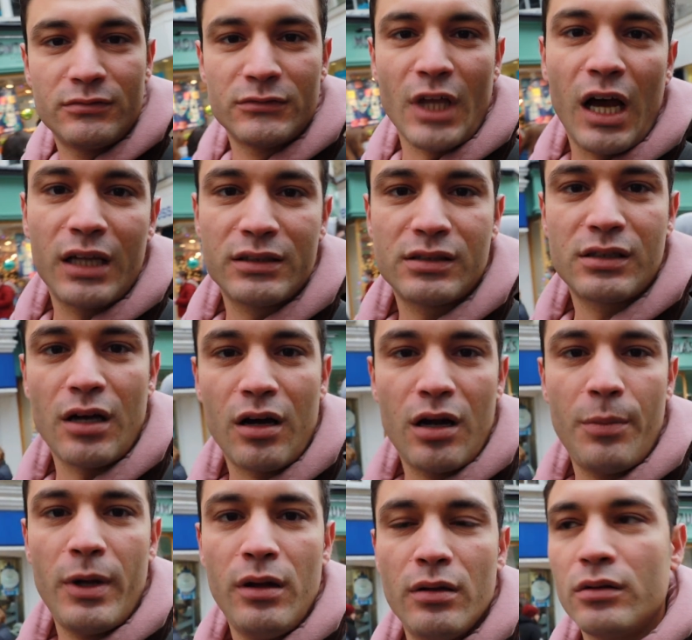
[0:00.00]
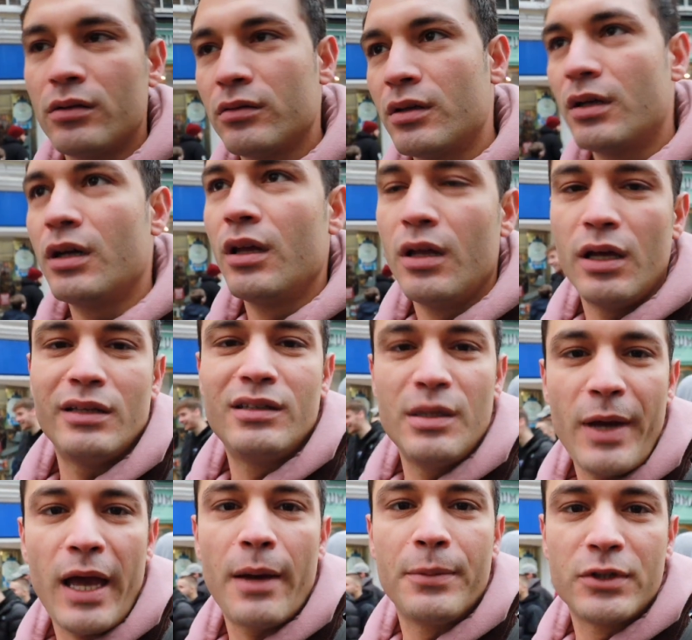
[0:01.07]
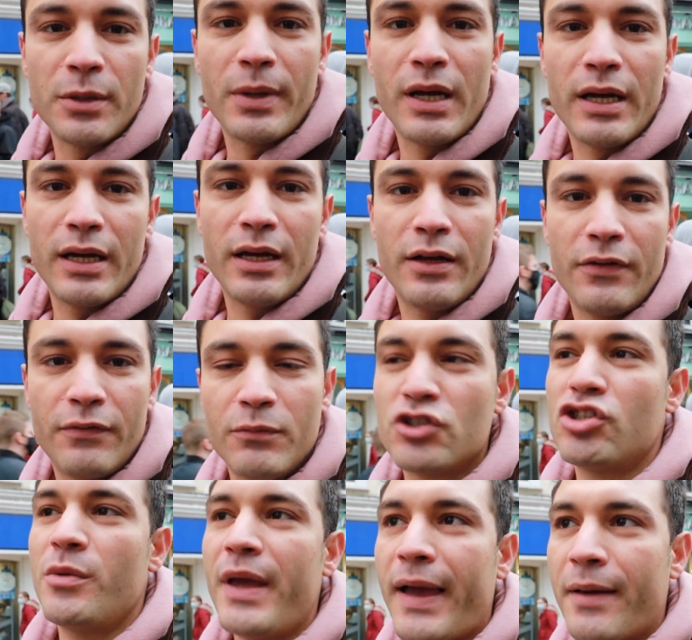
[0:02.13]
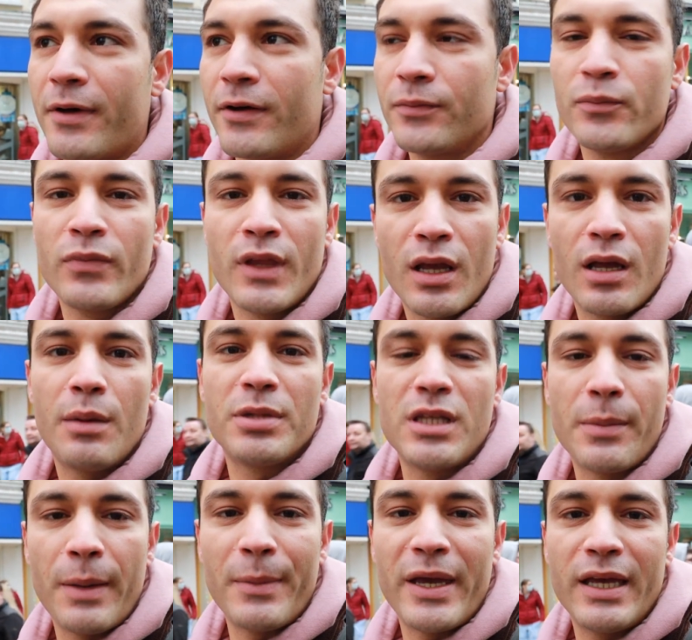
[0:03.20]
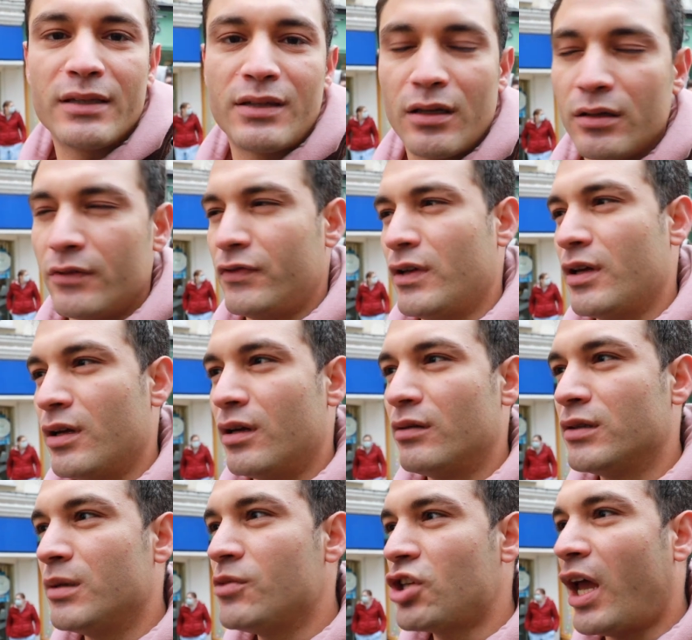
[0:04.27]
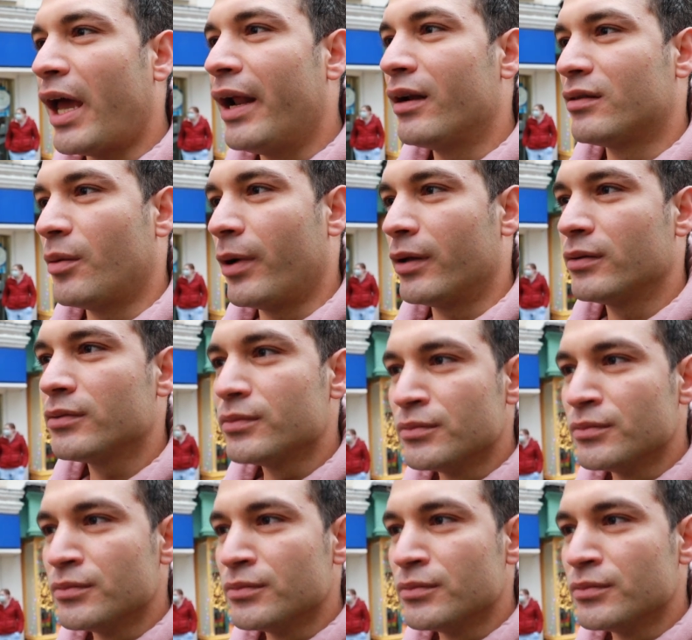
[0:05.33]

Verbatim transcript: ضغط كهرباء الذبيحه بتبقى مش ذبيحه بقى بتبقى ميته فدي مش حلال طبعا